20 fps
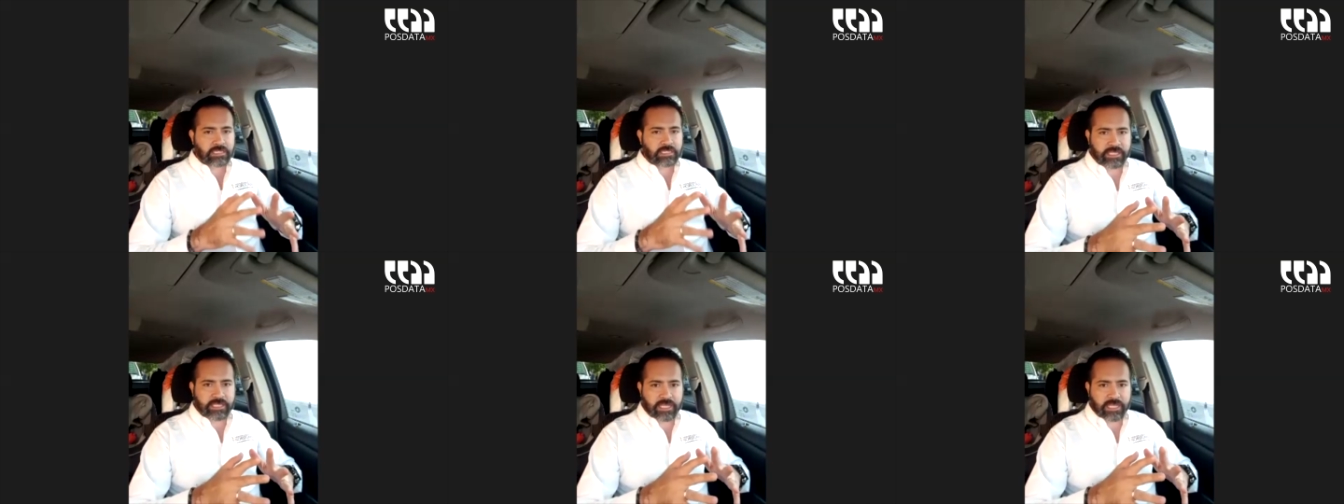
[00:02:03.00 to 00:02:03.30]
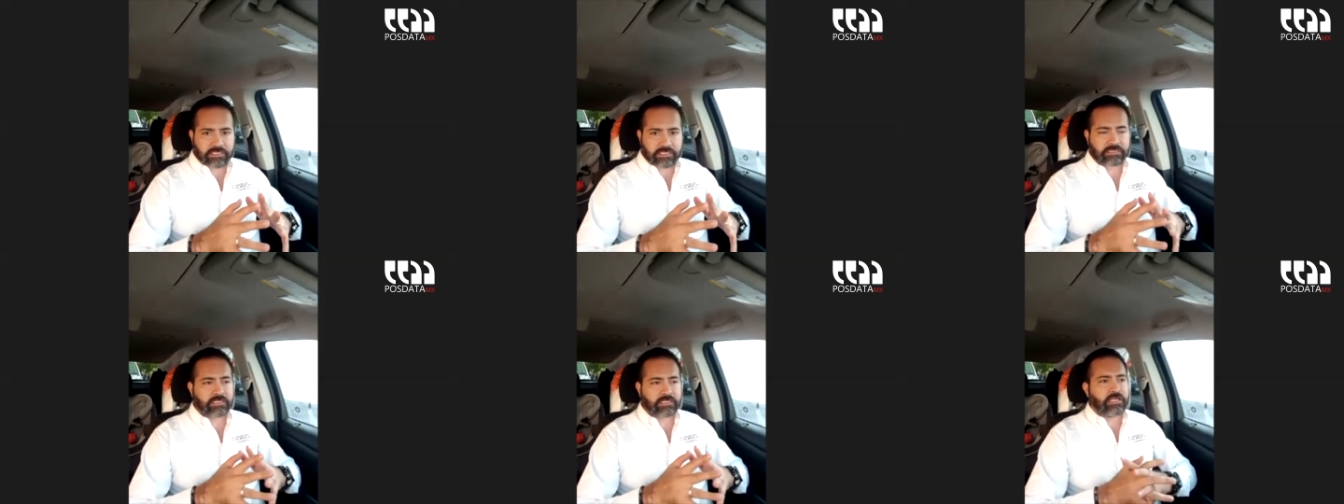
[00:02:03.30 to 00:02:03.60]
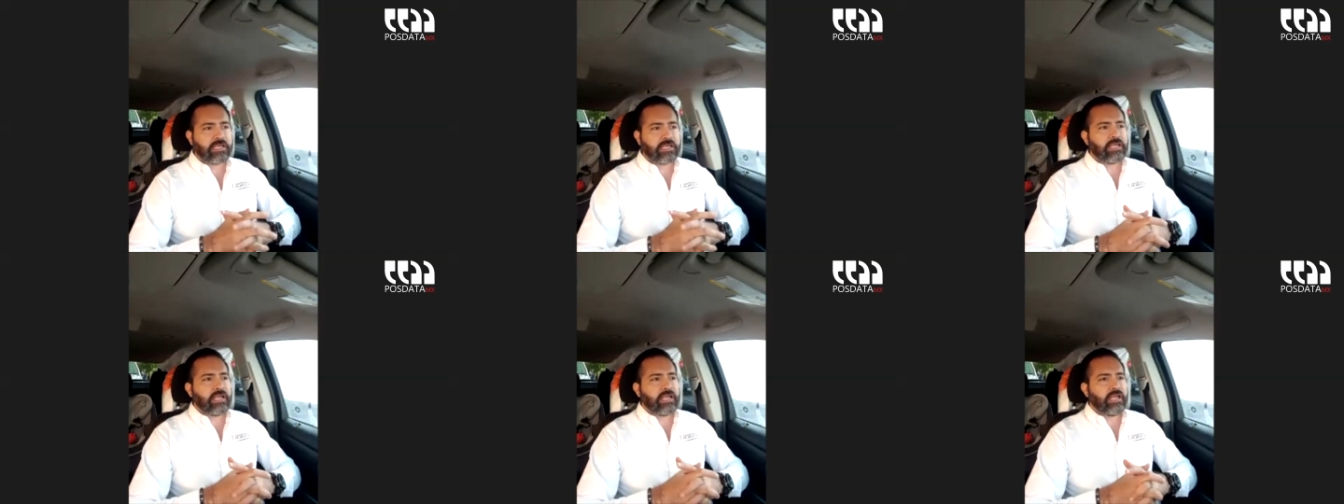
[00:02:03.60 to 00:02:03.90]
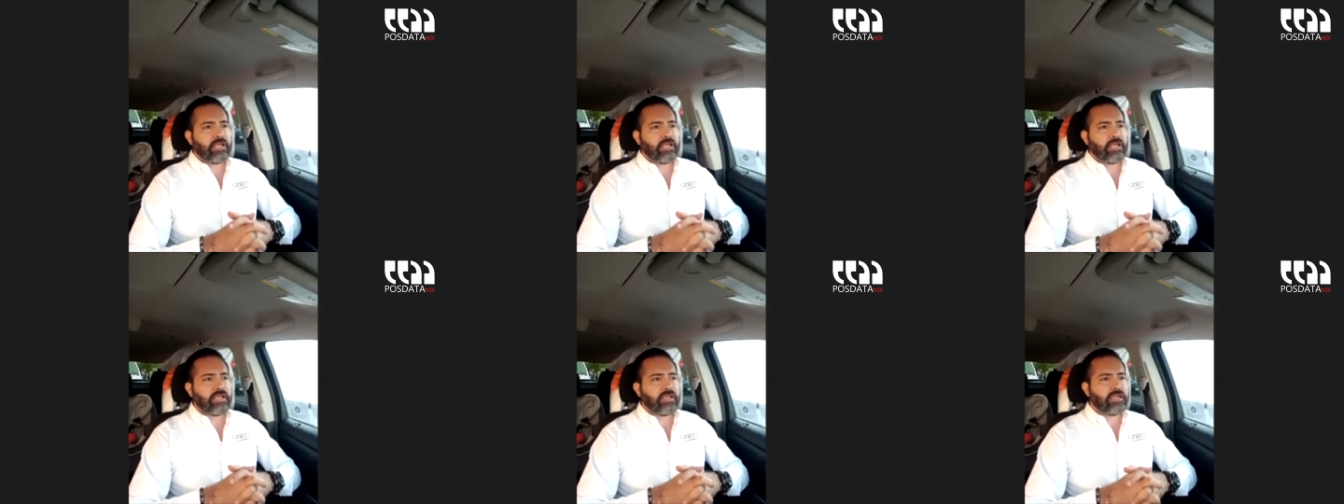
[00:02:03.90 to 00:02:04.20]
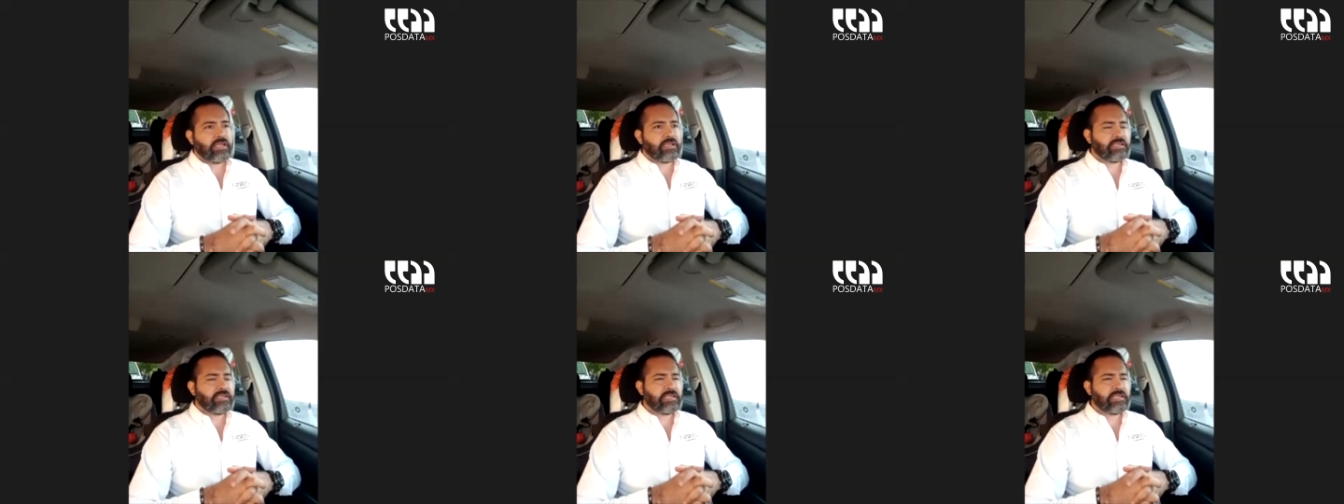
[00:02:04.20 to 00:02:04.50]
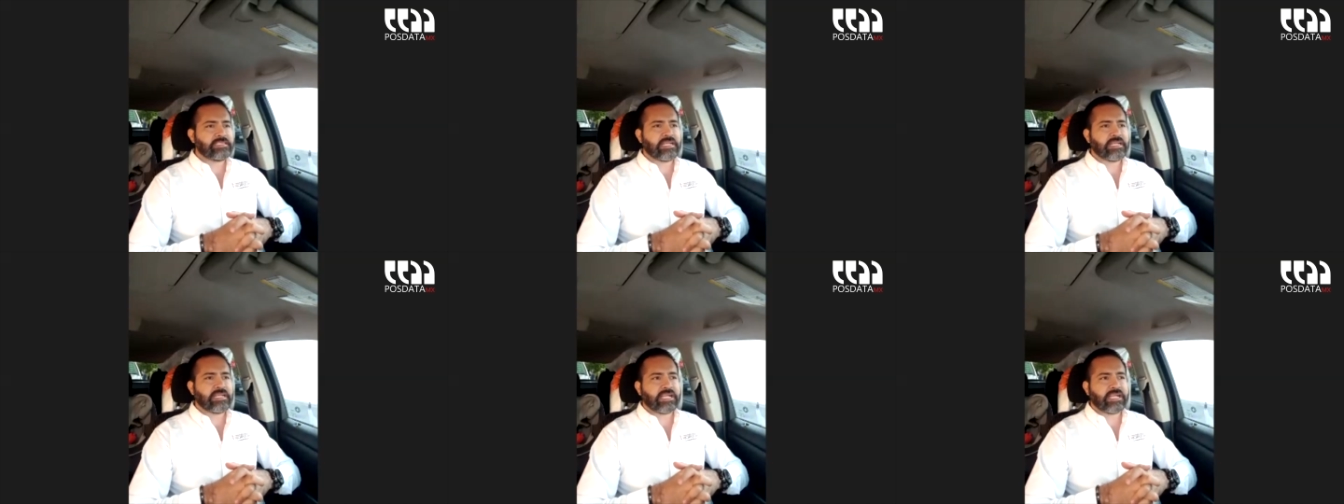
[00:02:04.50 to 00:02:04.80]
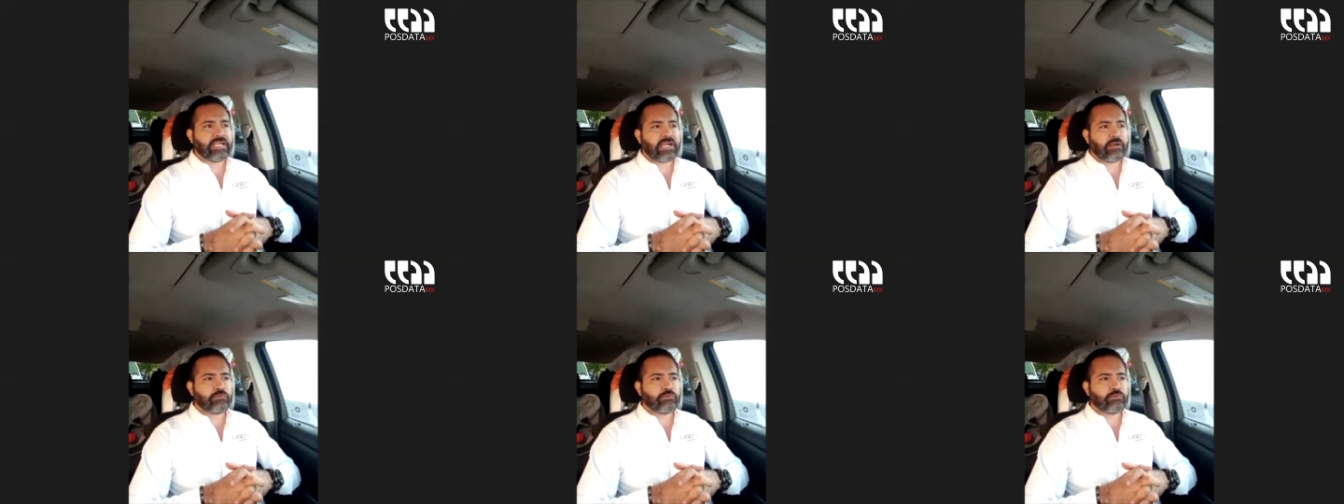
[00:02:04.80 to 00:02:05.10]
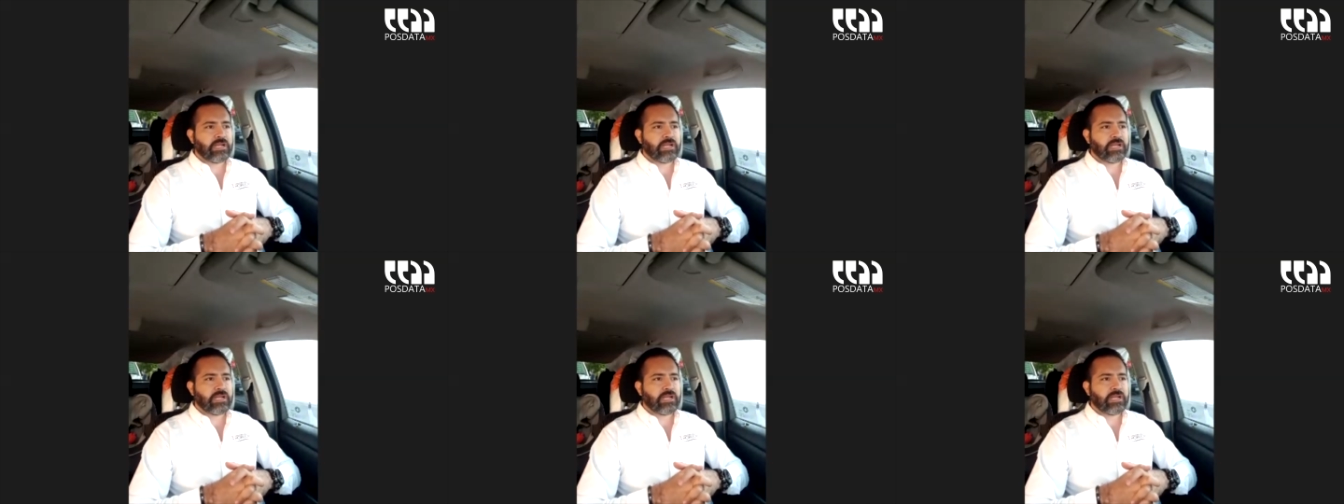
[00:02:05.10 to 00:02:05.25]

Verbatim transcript: 10, eh, quizá tengamos